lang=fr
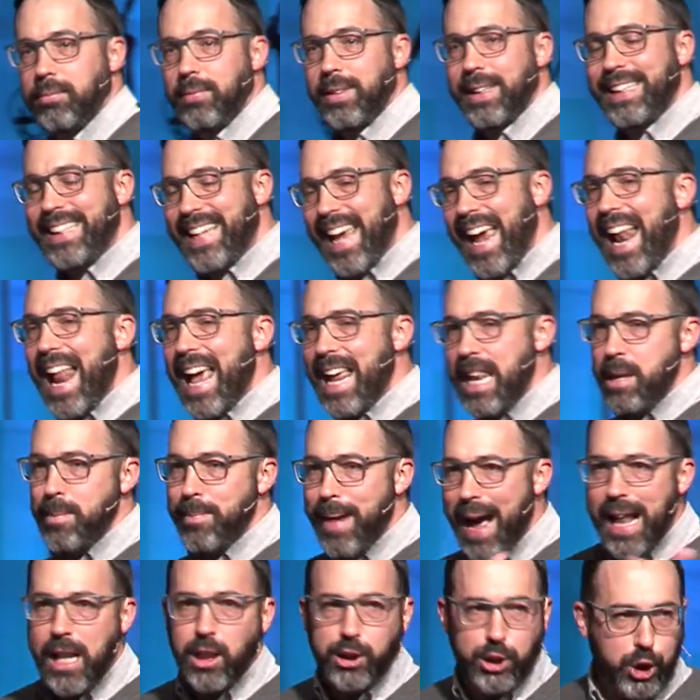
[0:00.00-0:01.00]
Quel
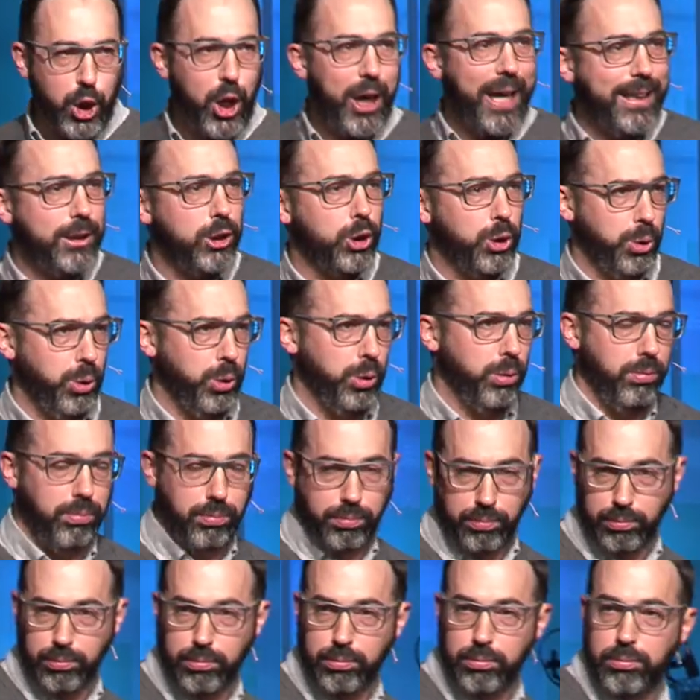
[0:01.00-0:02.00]
animal serais-tu?
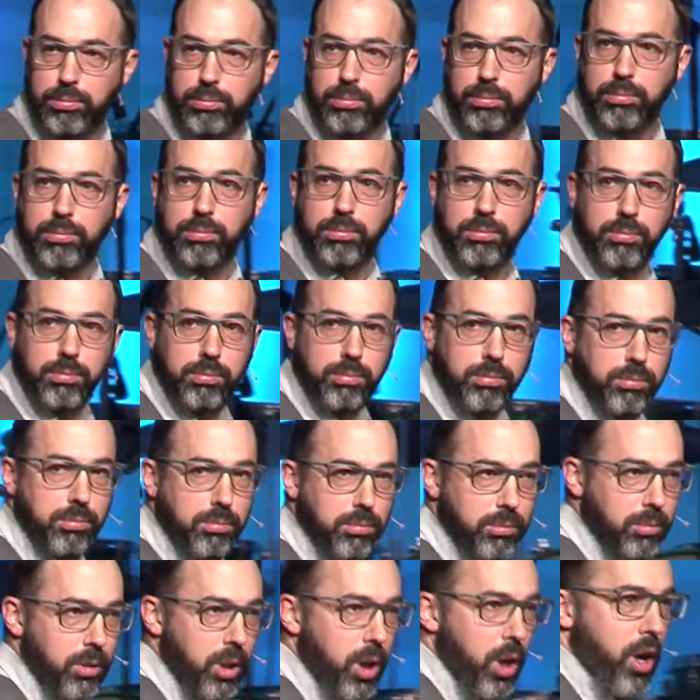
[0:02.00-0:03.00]

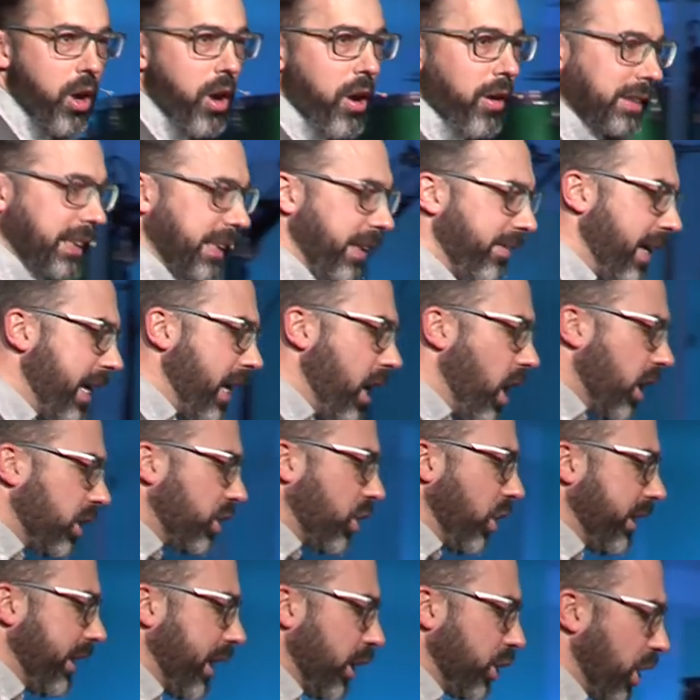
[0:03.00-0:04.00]
Vous savez,
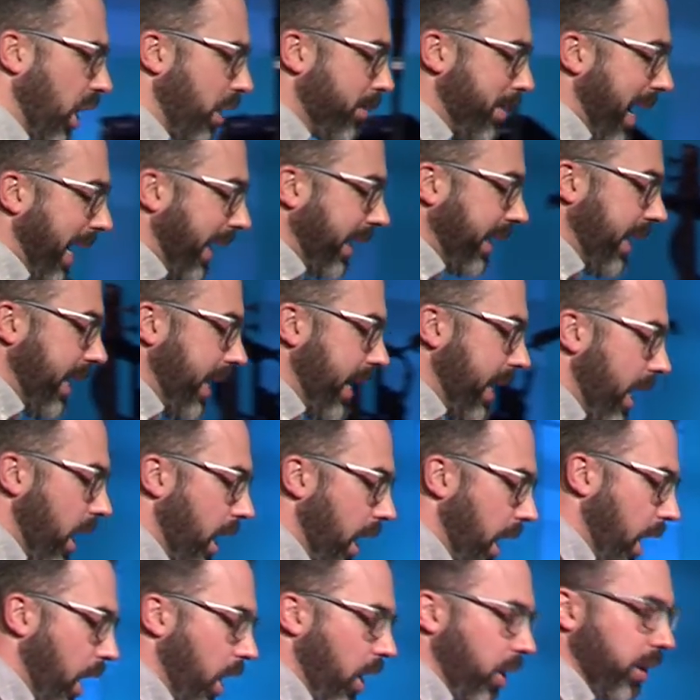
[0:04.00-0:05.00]
lorsqu'on était jeune marié,
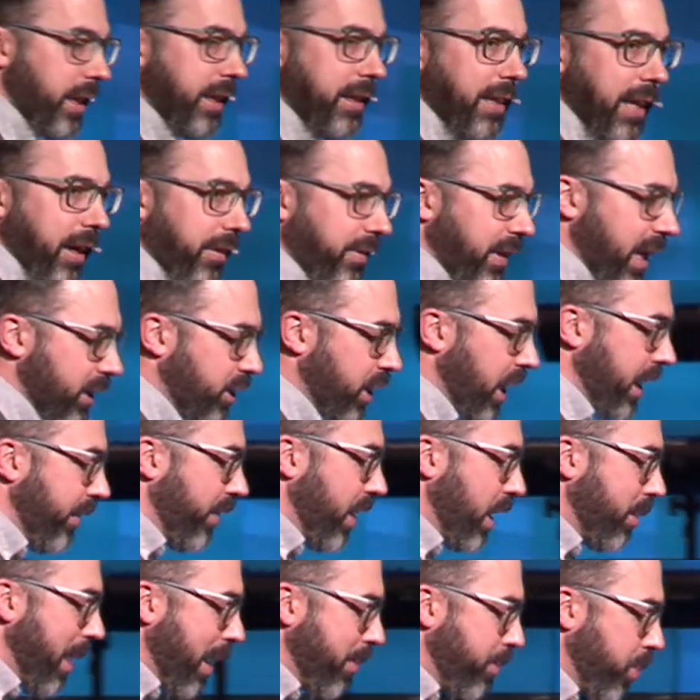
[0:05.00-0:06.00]
euh, on est arrivé dans un
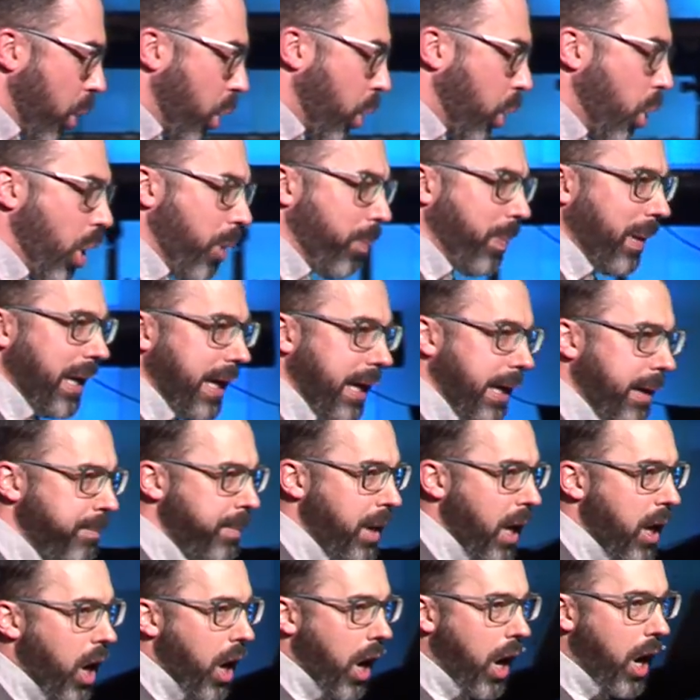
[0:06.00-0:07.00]
événement pour couple et
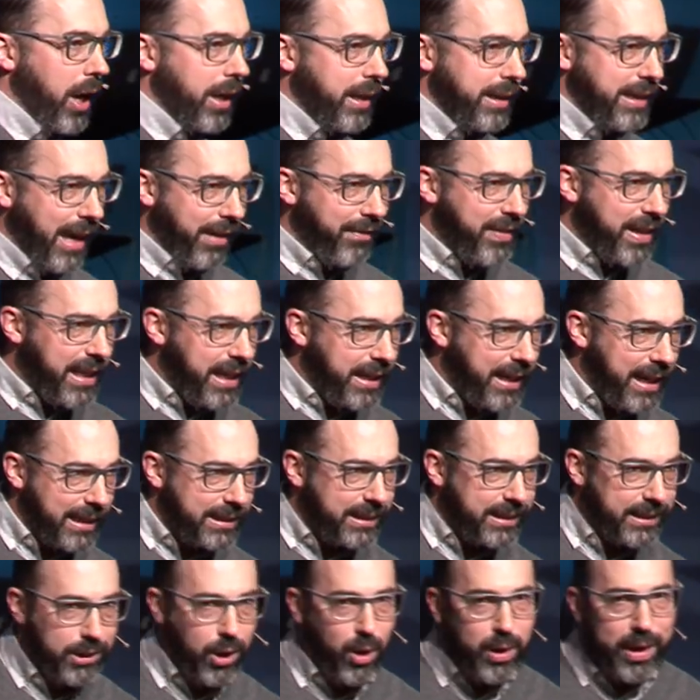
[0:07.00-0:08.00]
euh, il y avait des
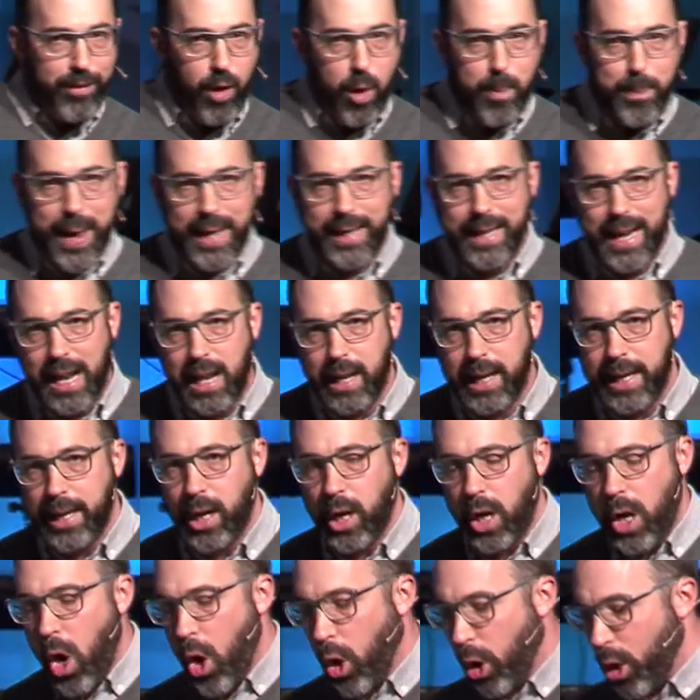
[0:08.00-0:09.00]
questions, il y avait un panel et
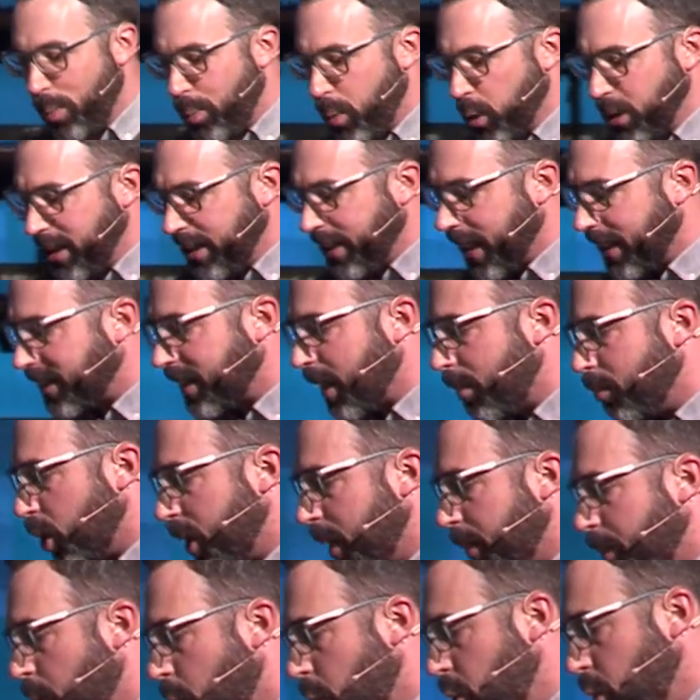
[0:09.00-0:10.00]
on a posé une question à mon
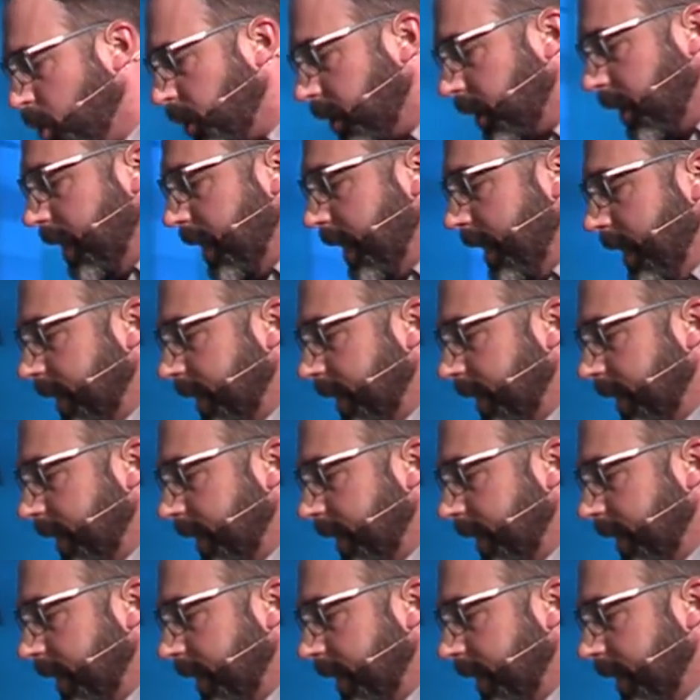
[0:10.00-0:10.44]
épouse.